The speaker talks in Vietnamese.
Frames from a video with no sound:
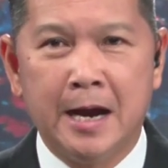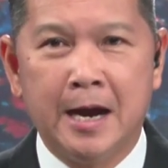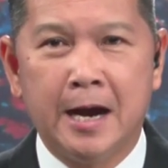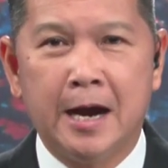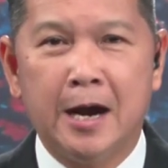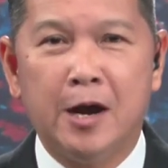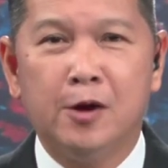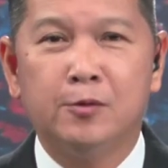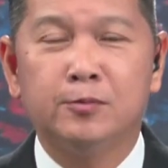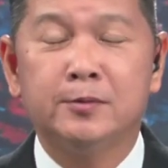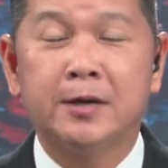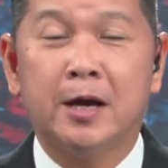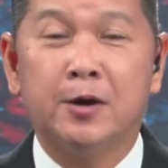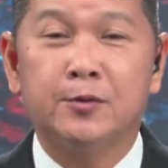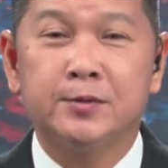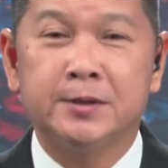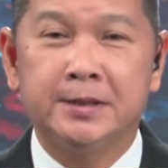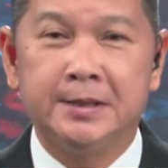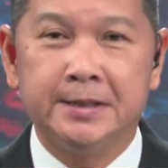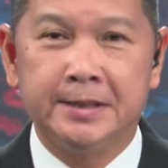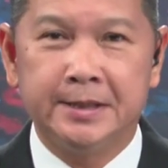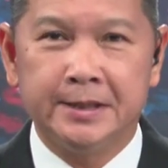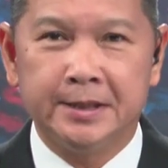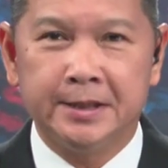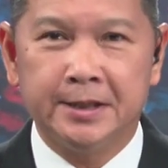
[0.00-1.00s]
ông Đào Chí
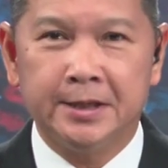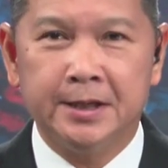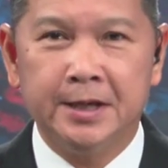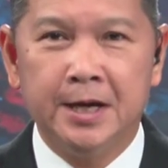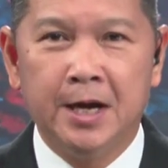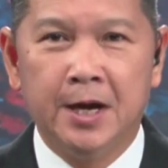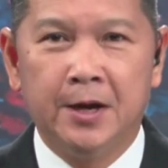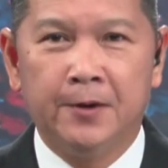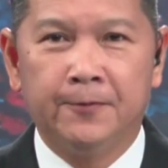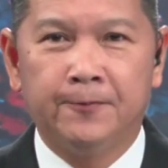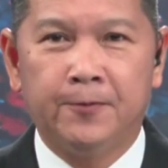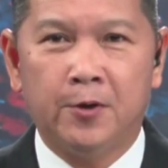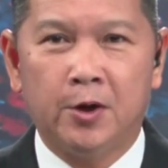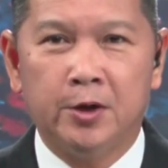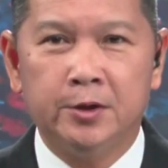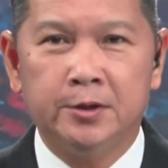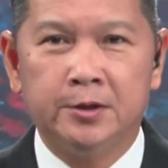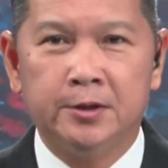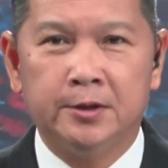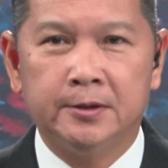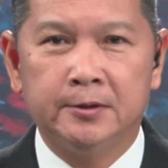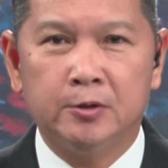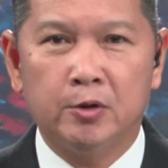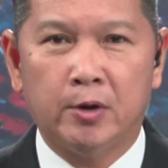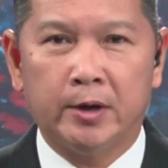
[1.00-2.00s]
Nghĩa, Phó
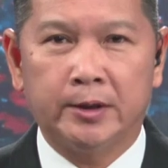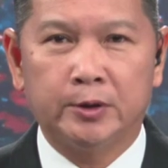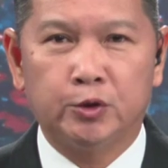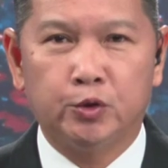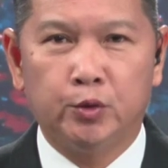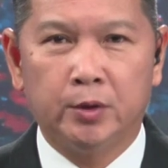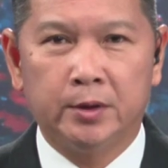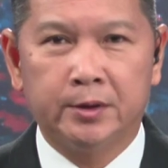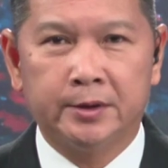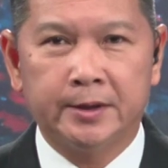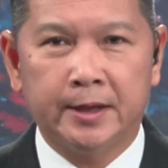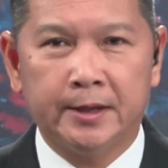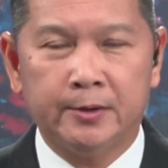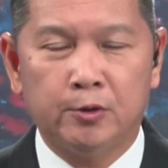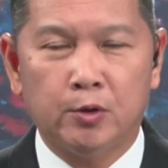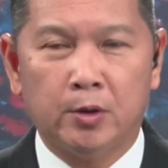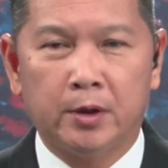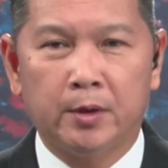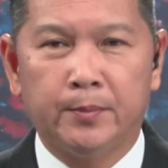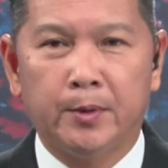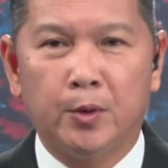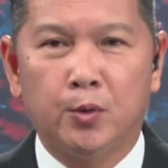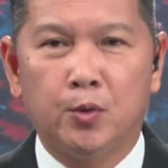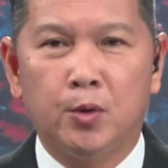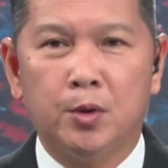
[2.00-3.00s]
trưởng đoàn chuyên trách đoàn đại
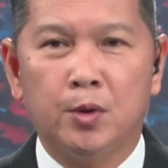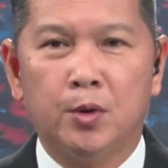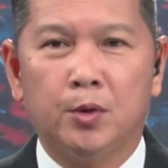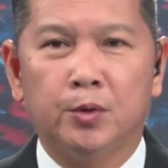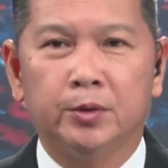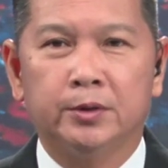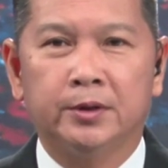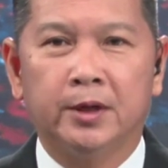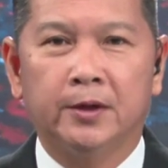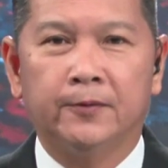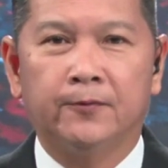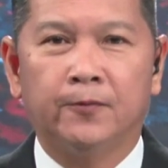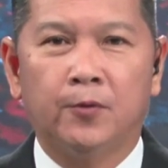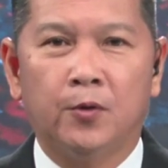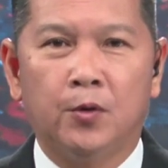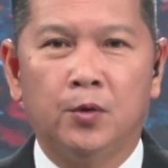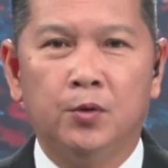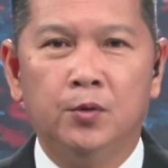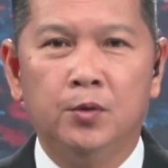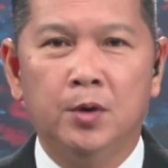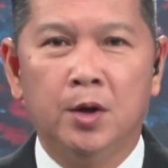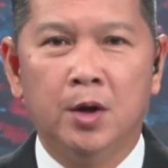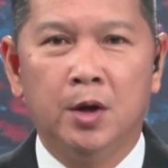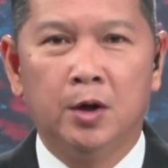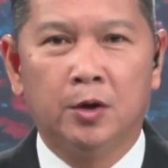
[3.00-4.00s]
biểu Quốc hội thành phố,
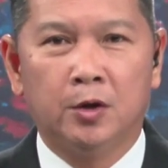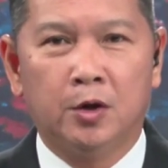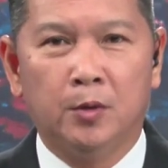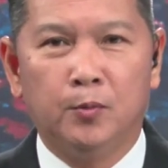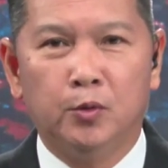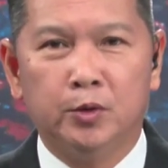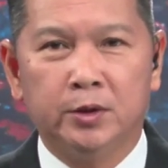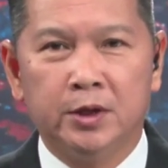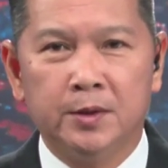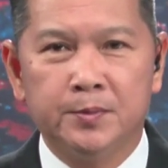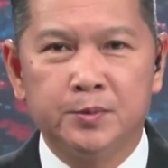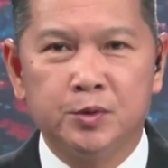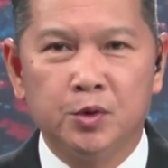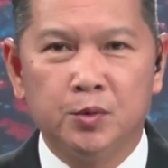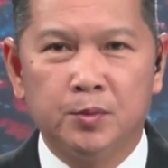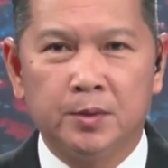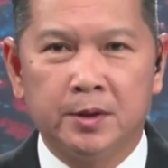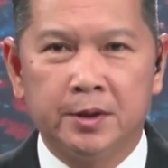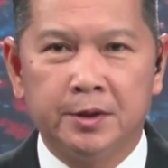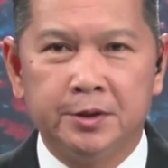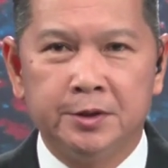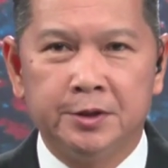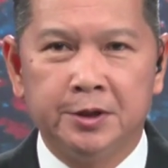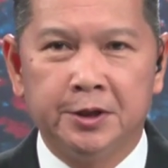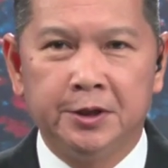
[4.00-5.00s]
có buổi tiếp xúc
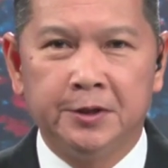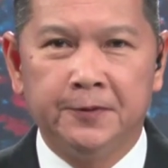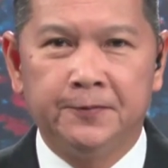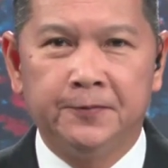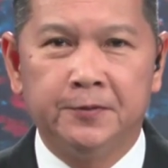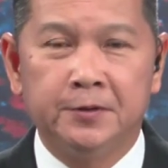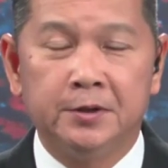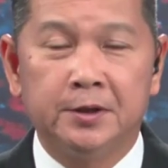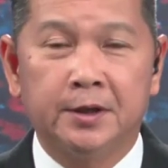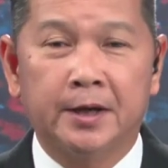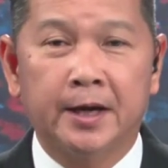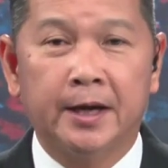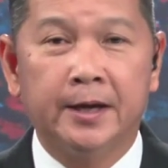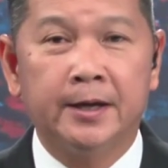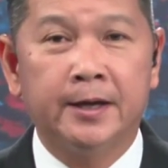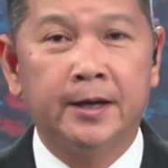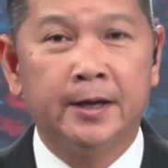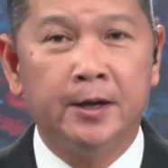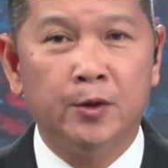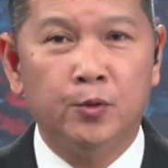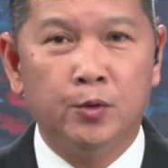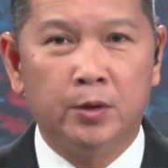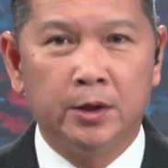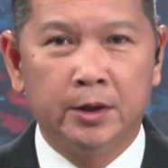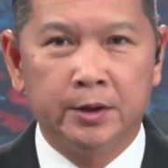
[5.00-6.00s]
cử tri phường Cái Khế
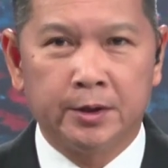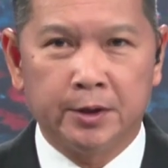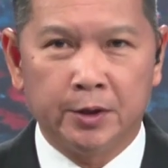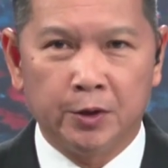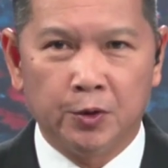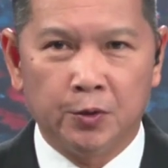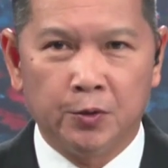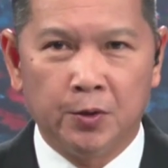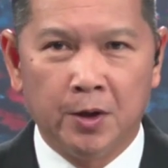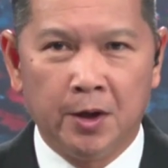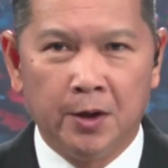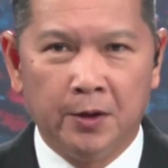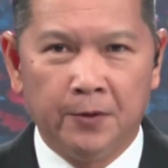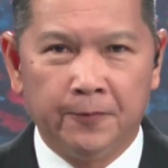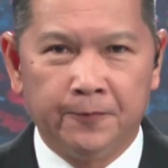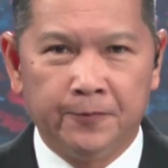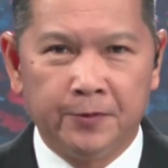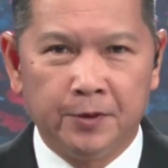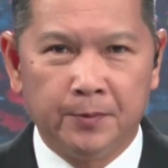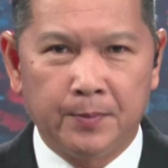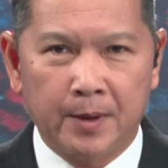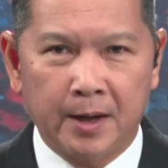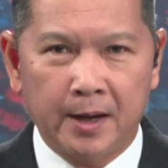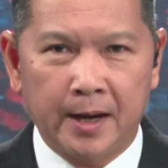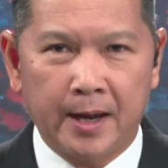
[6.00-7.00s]
của Ninh Kiều,
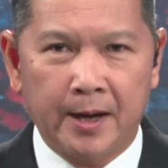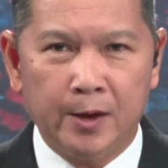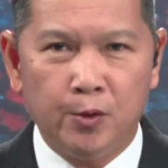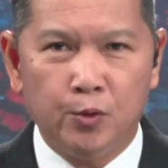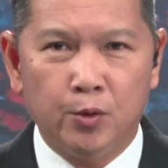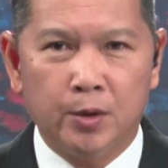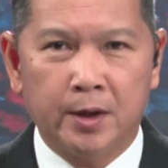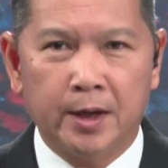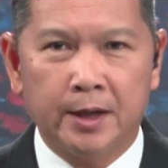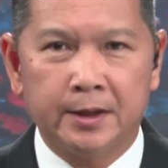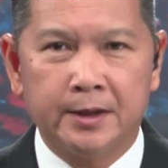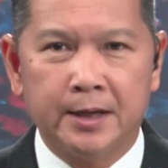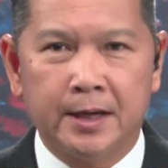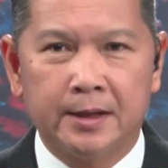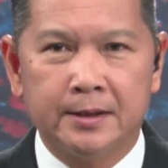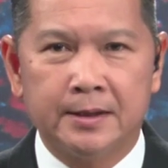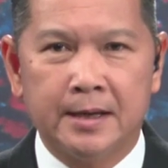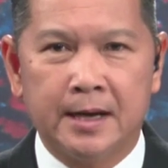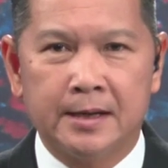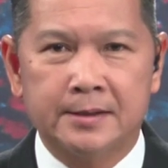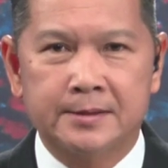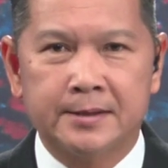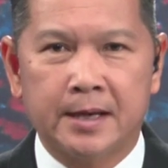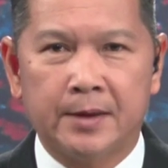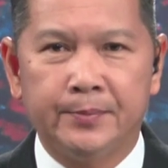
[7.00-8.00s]
phường Ba Láng, quận Cái Răng
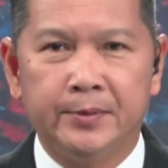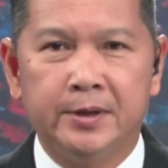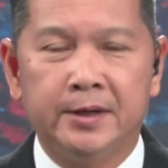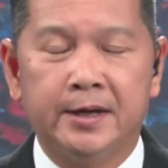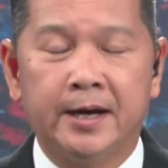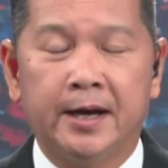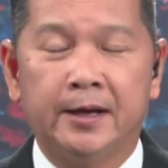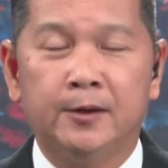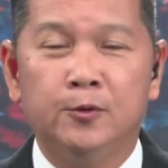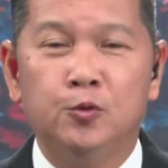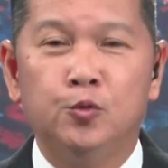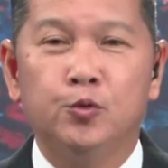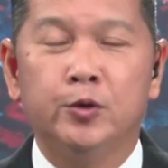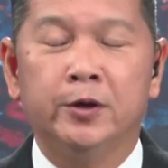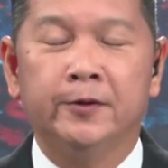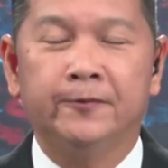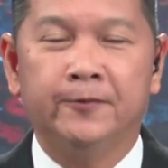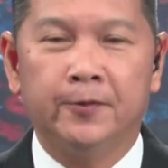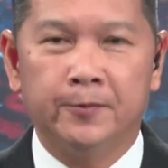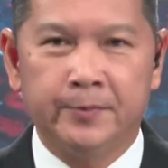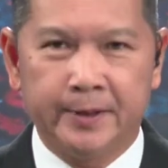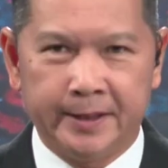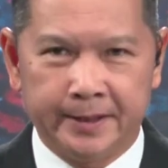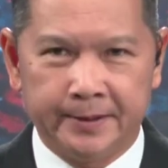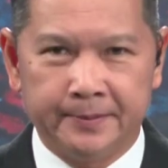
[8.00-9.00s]
và xã Mỹ Khánh, huyện
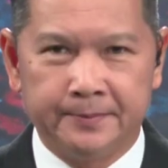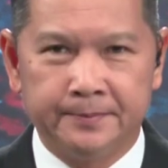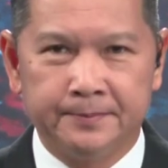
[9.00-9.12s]
Phong Điền.